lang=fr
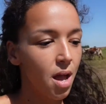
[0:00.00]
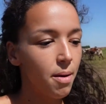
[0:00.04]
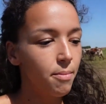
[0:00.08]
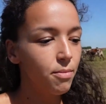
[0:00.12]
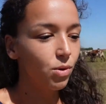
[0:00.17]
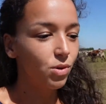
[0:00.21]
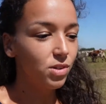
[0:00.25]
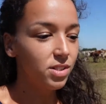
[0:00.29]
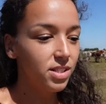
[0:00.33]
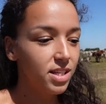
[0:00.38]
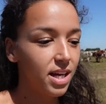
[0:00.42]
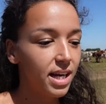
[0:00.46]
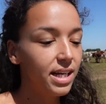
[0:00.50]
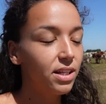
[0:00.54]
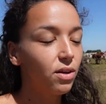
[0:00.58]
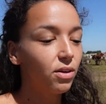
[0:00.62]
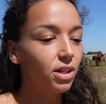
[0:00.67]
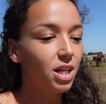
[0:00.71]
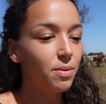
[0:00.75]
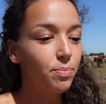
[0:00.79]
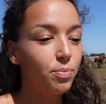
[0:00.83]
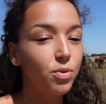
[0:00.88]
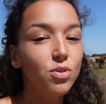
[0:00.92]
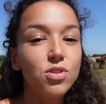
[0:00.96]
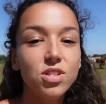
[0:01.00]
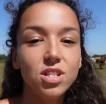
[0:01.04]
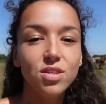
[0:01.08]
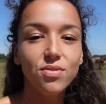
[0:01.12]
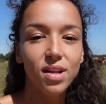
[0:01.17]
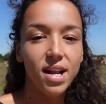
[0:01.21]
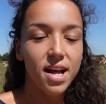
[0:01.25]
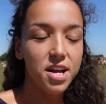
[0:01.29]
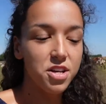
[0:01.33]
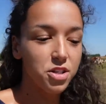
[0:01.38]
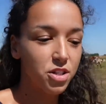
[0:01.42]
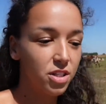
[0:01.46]
mais aussi aller dans les petits
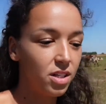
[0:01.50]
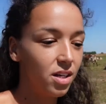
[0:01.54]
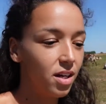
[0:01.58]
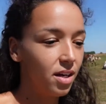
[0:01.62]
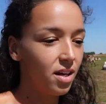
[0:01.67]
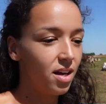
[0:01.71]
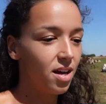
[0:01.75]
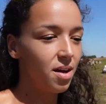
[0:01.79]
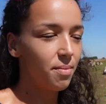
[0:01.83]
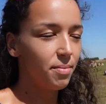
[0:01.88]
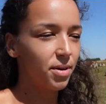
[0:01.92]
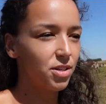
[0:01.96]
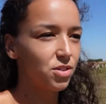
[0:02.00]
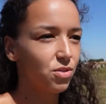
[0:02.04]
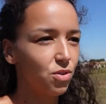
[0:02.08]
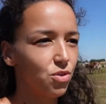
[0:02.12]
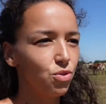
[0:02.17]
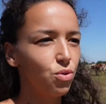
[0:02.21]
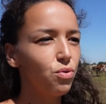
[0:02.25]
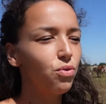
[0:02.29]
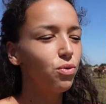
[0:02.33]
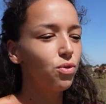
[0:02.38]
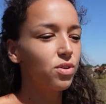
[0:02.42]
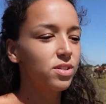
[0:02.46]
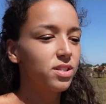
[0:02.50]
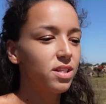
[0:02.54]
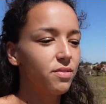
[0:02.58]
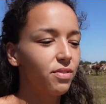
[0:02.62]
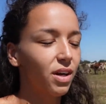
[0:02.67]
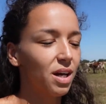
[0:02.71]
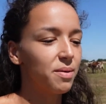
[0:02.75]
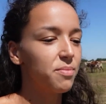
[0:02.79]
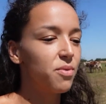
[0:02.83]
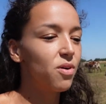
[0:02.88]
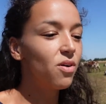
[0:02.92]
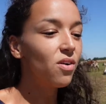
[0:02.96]
villages. Parce que je trouve que c'est
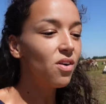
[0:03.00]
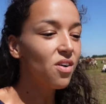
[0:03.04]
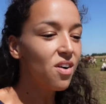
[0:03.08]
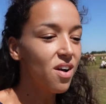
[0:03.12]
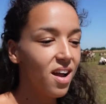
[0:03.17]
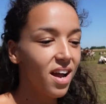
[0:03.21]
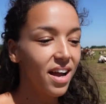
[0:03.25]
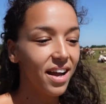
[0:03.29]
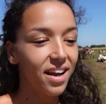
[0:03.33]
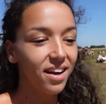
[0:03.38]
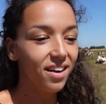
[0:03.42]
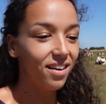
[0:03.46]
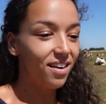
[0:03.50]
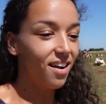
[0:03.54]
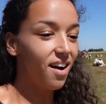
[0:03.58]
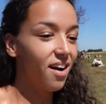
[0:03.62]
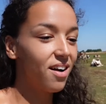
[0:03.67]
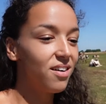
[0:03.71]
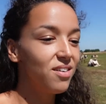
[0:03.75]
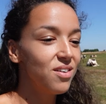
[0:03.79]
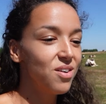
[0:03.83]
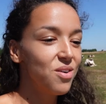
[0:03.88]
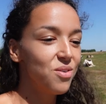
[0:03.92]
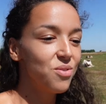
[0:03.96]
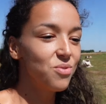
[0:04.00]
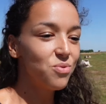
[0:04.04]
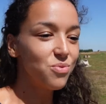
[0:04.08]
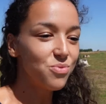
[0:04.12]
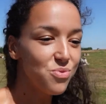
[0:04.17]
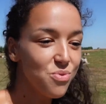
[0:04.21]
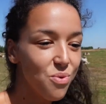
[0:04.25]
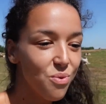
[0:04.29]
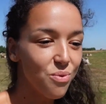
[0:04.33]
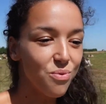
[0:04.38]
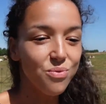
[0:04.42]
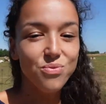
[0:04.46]
vraiment là où
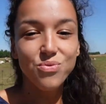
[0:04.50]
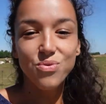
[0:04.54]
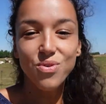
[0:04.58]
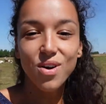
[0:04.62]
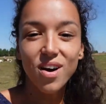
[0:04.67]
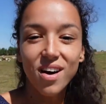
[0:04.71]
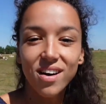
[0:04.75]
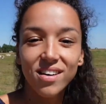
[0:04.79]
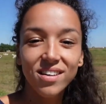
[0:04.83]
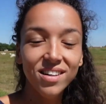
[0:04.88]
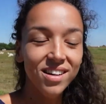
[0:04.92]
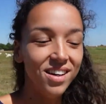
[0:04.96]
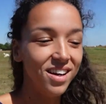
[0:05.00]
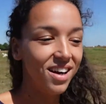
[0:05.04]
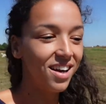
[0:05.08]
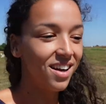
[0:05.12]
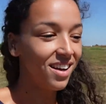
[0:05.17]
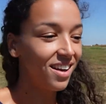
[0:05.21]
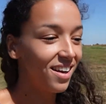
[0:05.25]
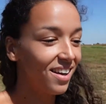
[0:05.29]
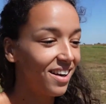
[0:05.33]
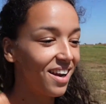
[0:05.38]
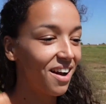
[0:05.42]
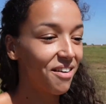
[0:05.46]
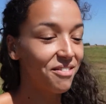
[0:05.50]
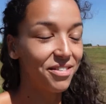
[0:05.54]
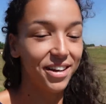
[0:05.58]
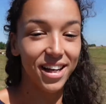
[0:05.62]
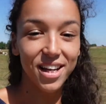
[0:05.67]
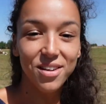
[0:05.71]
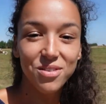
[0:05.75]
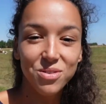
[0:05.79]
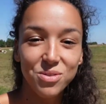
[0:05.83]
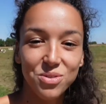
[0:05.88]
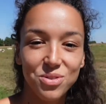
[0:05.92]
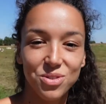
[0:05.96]
on voit la
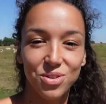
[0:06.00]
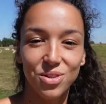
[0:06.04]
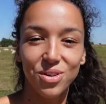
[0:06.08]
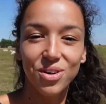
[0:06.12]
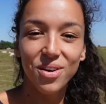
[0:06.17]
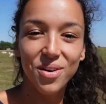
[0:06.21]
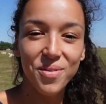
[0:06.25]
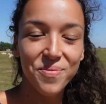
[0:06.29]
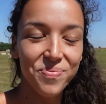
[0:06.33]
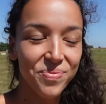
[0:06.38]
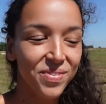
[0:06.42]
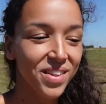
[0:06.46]
vraie culture.